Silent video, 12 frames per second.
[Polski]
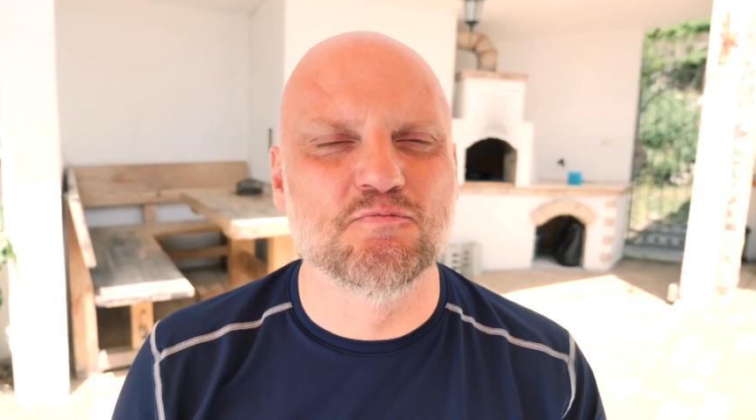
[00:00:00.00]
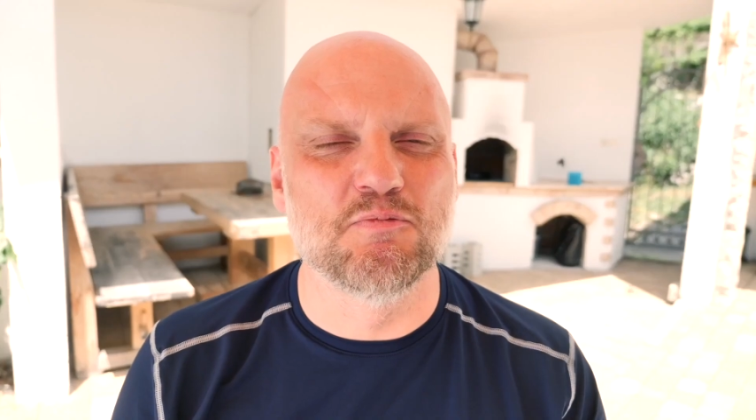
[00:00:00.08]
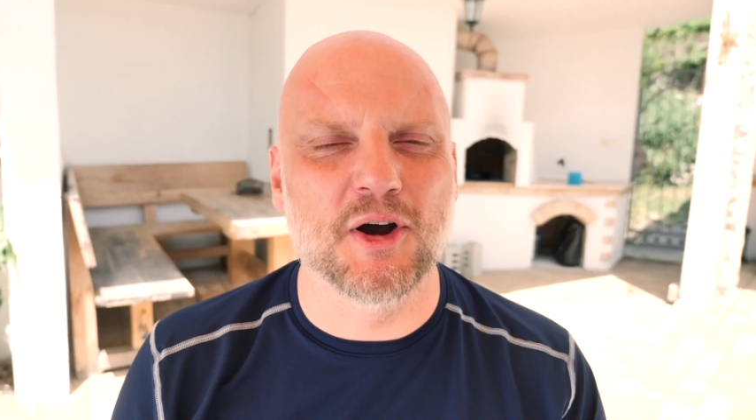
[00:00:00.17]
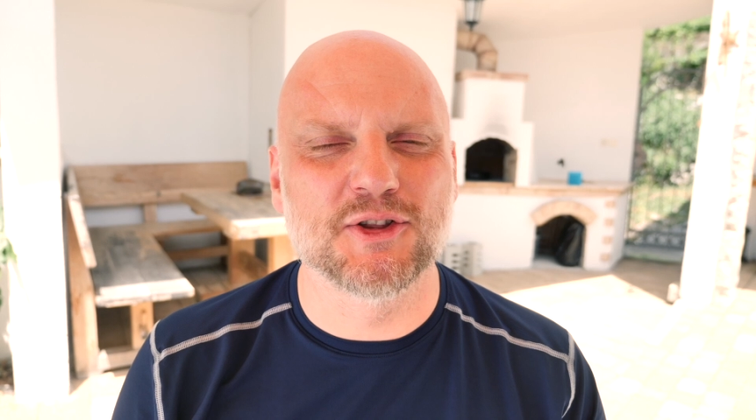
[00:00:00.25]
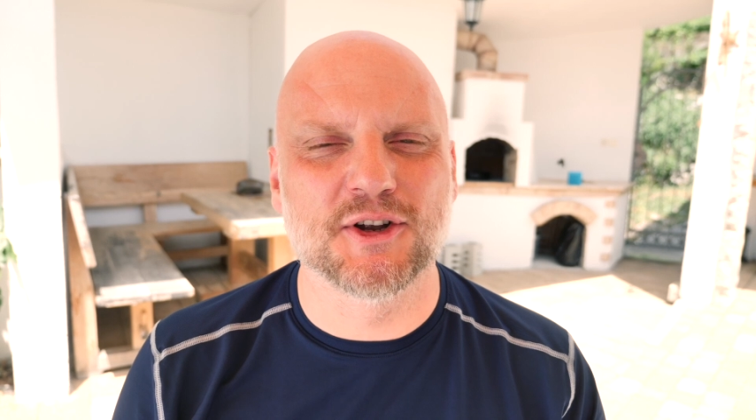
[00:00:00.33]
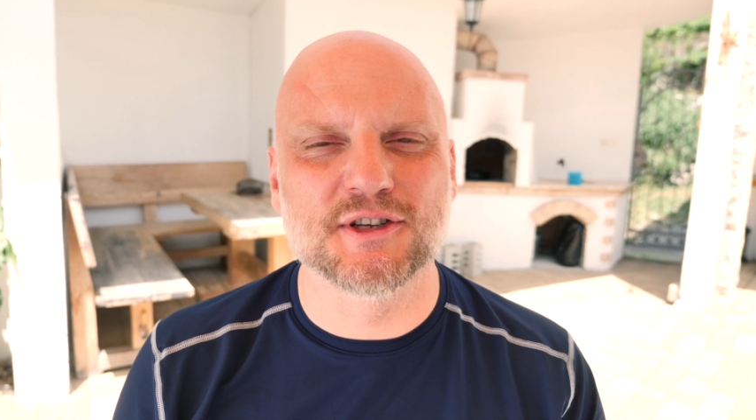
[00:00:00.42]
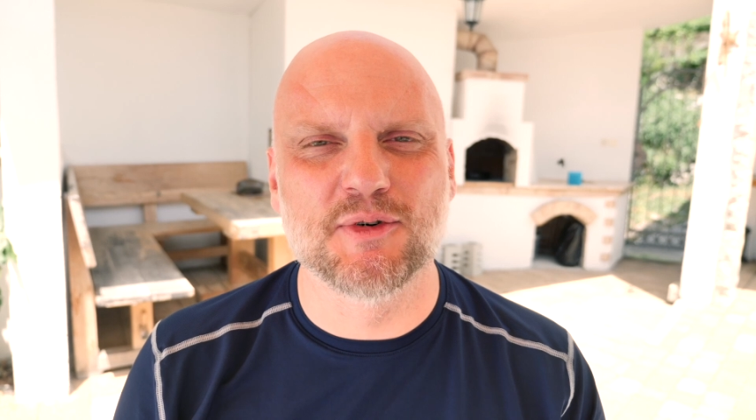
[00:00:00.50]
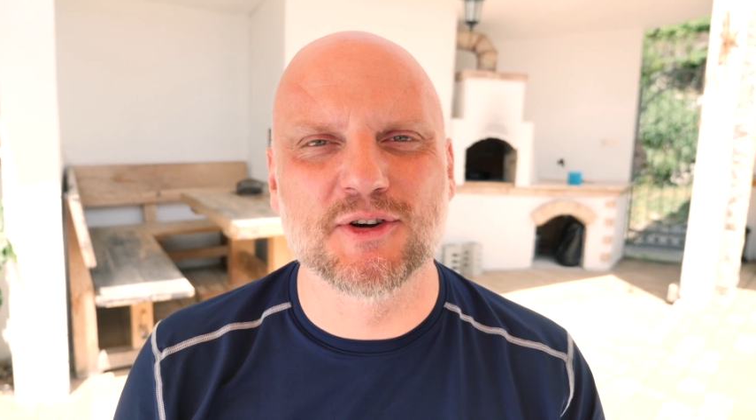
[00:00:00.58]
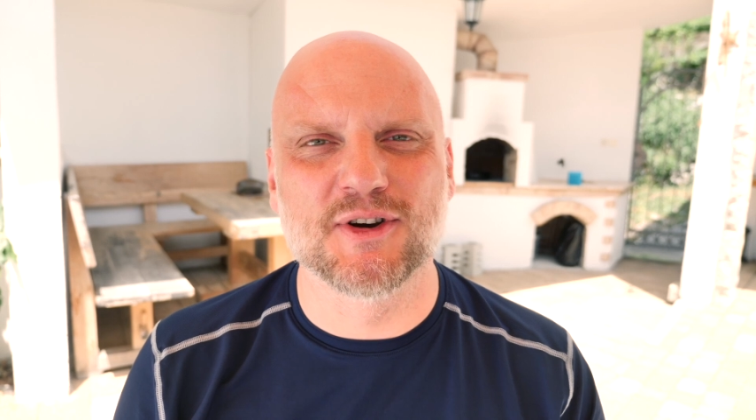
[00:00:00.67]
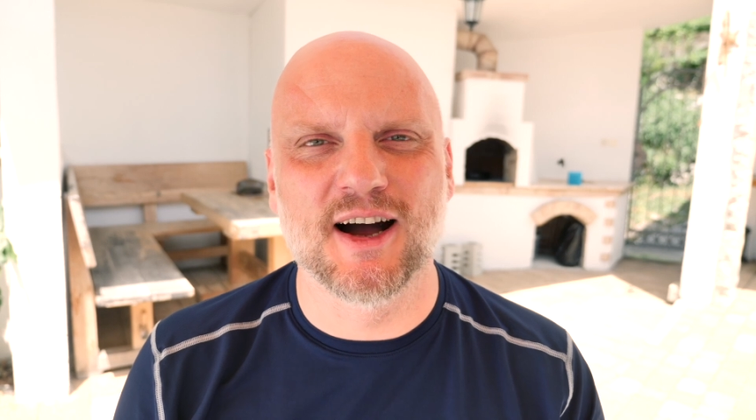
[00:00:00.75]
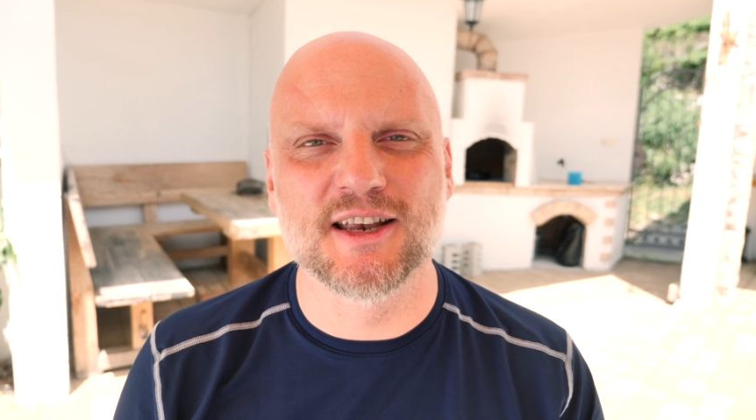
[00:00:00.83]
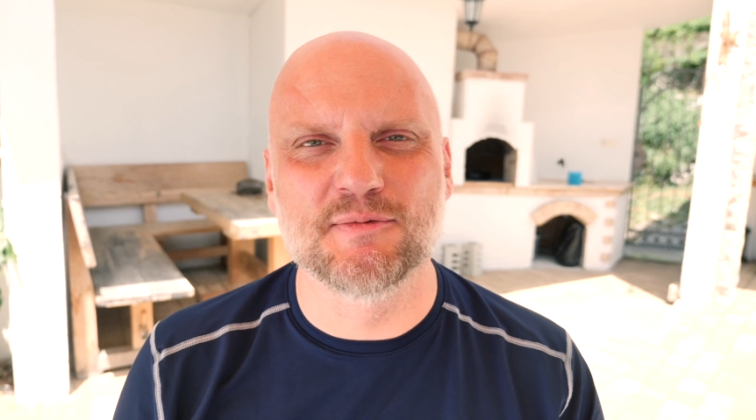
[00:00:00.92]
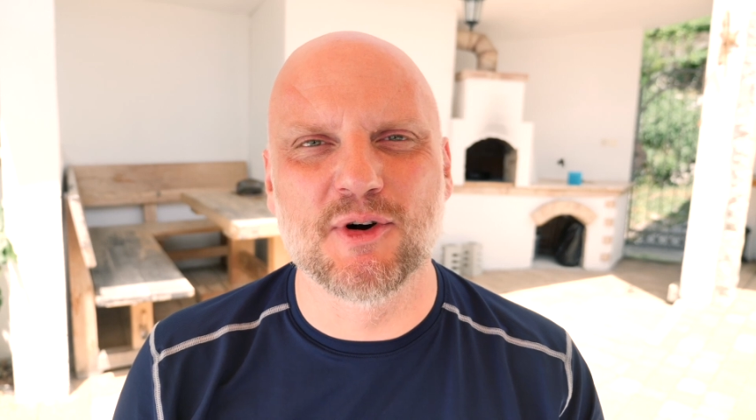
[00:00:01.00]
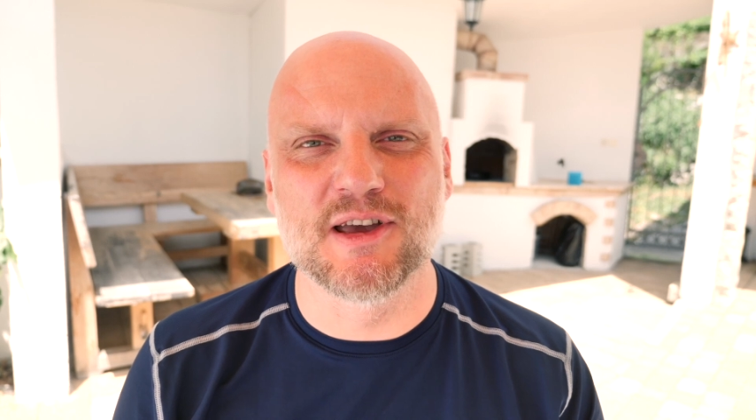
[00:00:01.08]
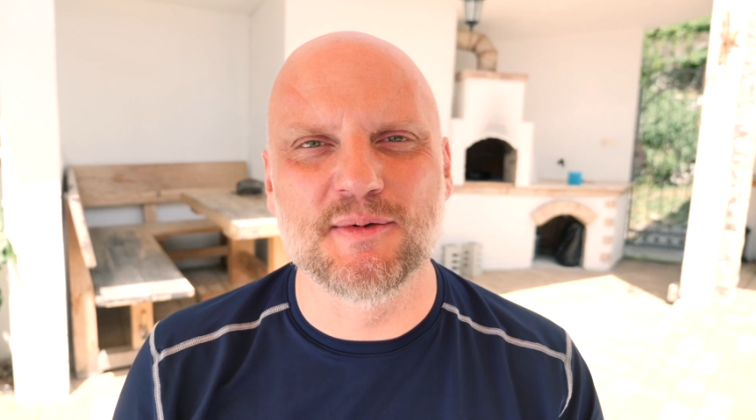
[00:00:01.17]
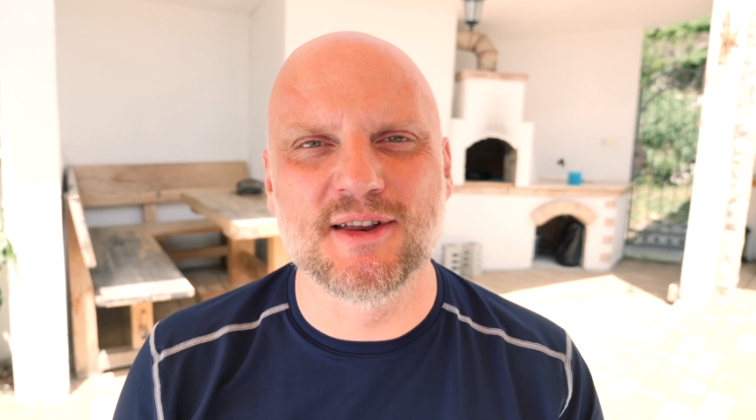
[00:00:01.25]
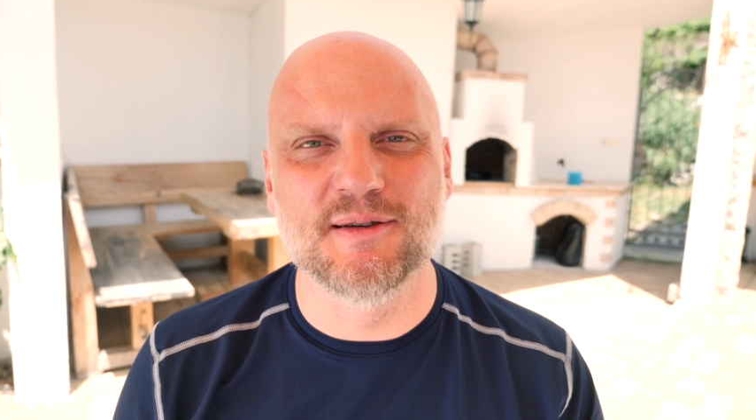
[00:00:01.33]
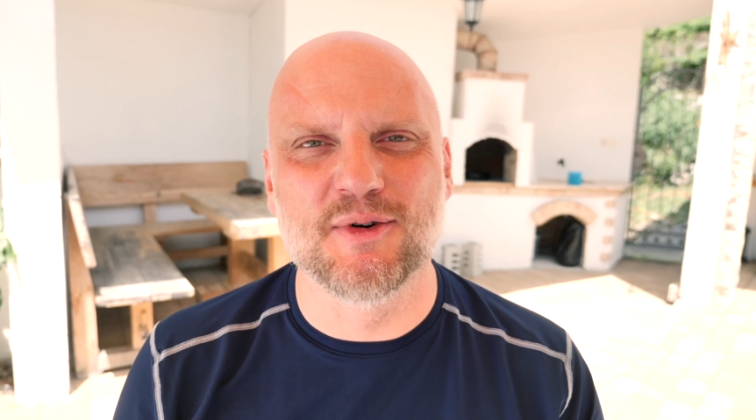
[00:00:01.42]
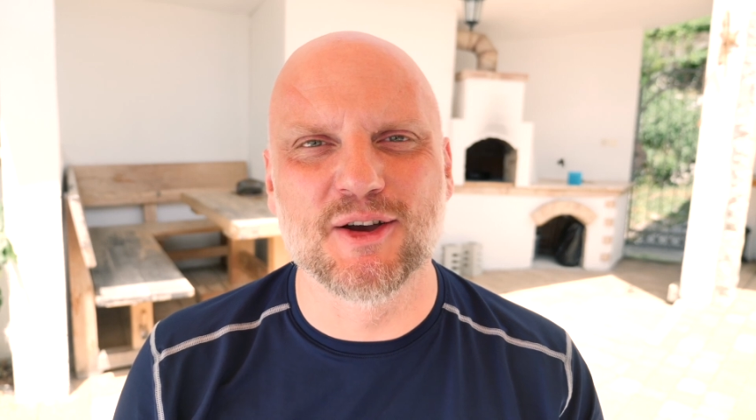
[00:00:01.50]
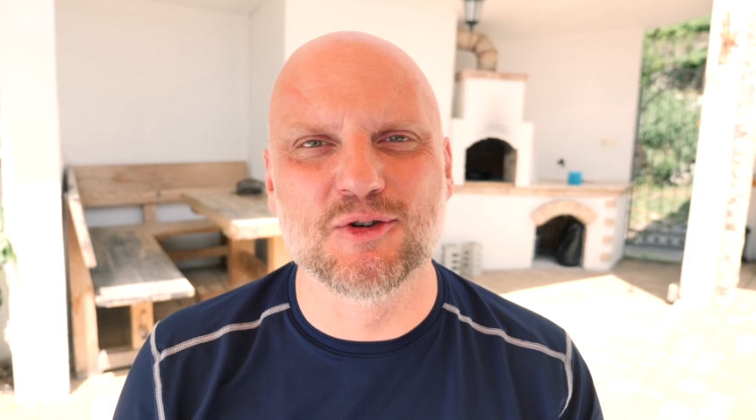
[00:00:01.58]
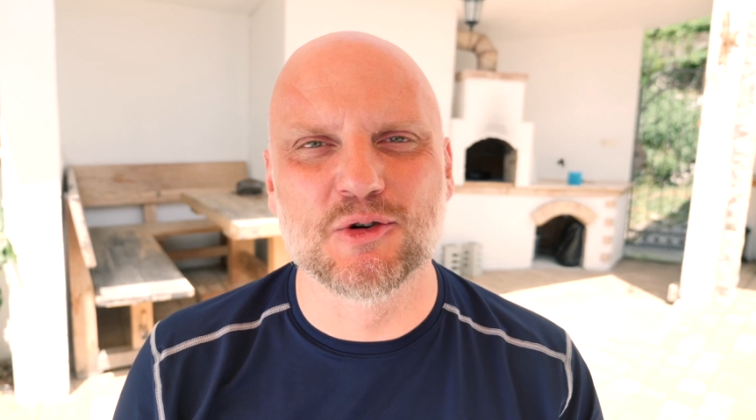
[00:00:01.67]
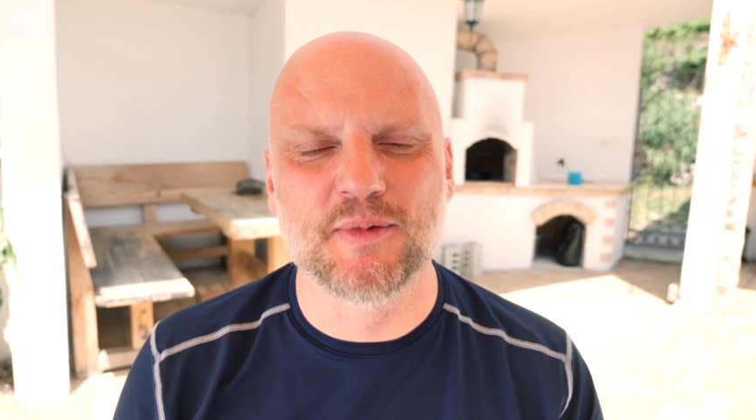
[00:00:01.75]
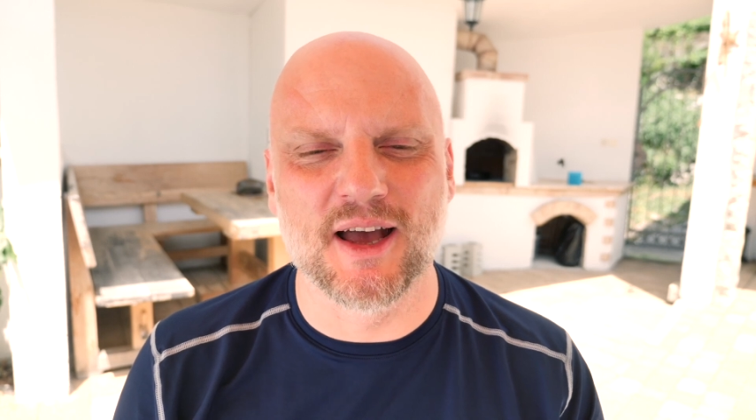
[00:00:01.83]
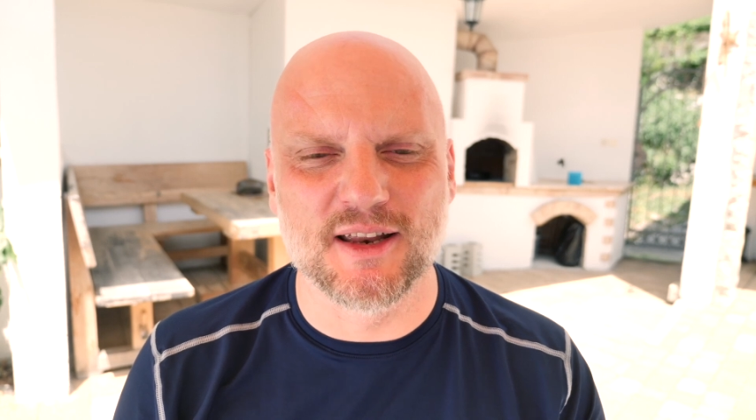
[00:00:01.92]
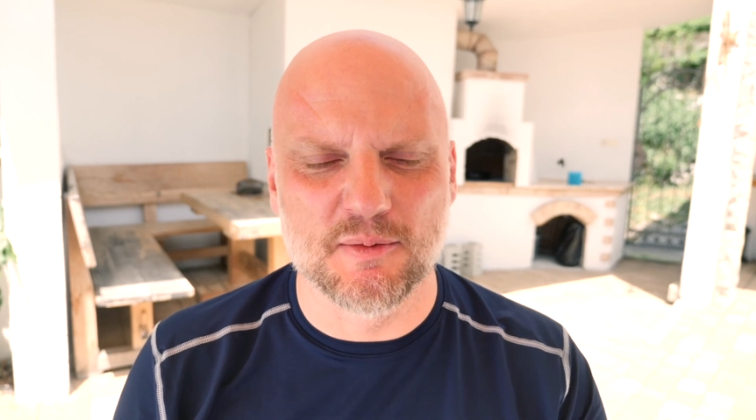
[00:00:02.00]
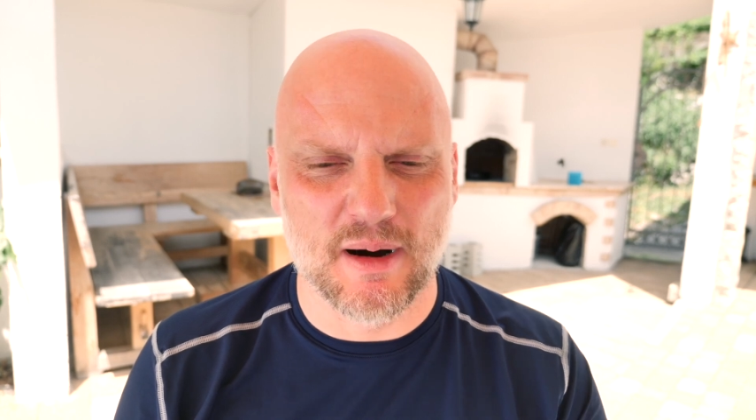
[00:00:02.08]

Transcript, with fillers: Moi drodzy, moi kochani, moi mili, moi ulubieni,